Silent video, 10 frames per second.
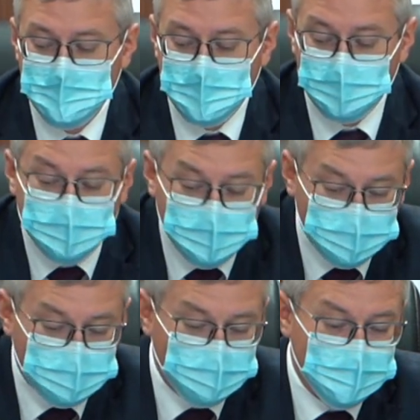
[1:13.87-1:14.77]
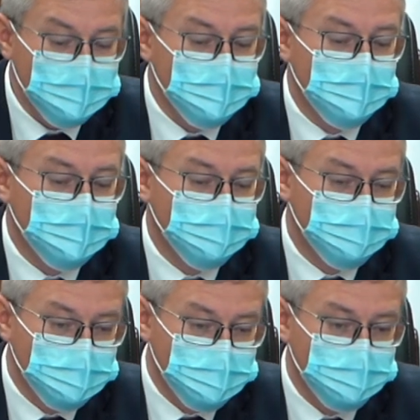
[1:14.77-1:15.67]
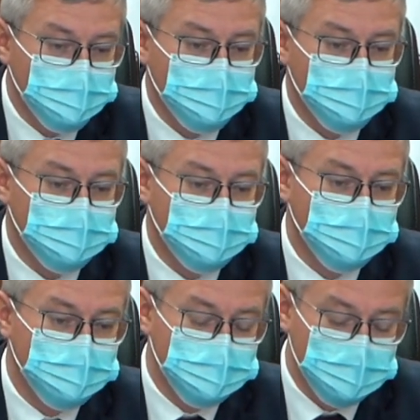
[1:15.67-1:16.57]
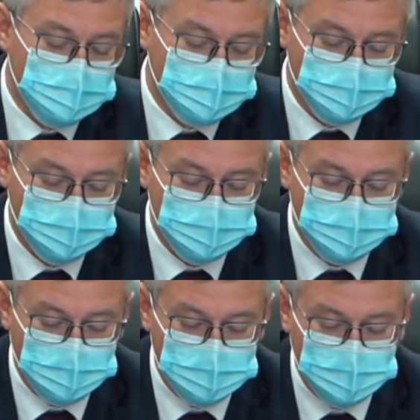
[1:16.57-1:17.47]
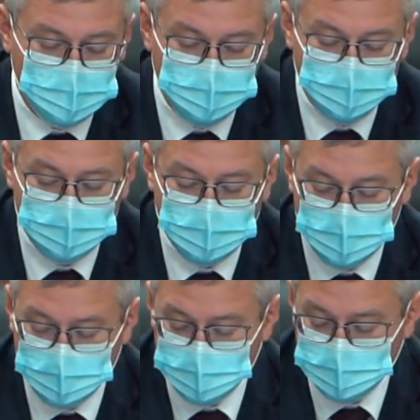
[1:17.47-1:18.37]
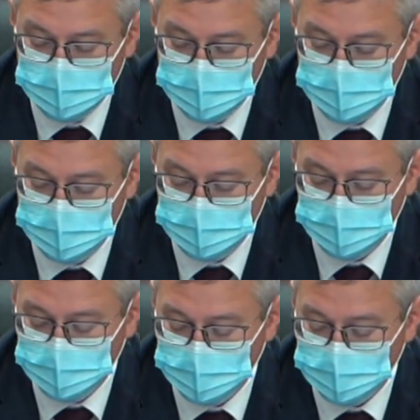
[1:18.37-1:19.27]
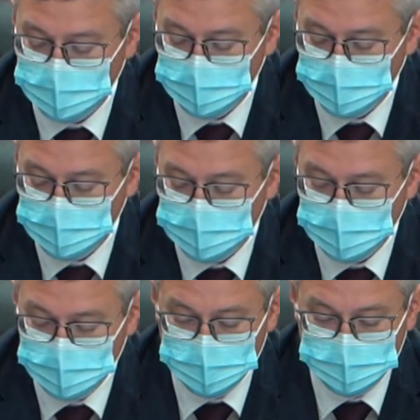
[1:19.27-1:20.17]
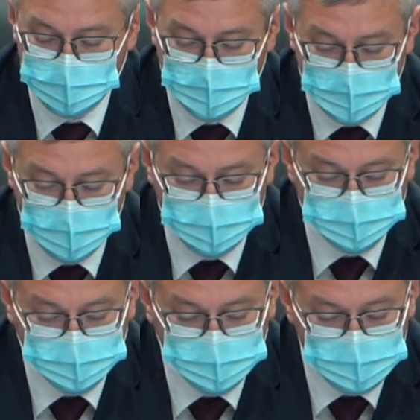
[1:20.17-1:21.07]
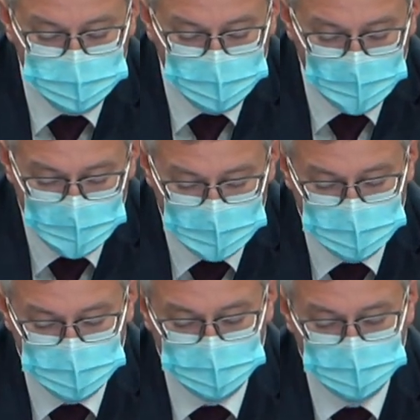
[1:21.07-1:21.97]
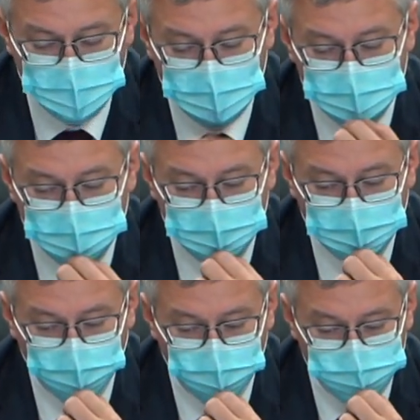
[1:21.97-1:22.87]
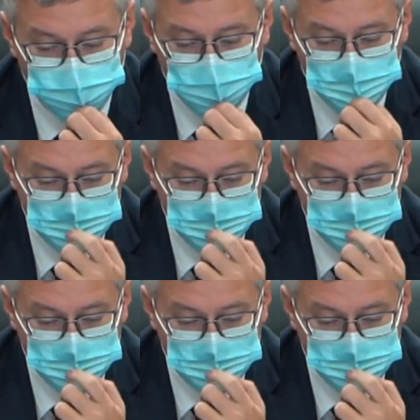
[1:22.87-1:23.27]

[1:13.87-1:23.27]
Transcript: абсолютно правильно, но исходя из неотложной ситуации, которая, э, которая сложилась. Поэтому я здесь тоже прошу эту работу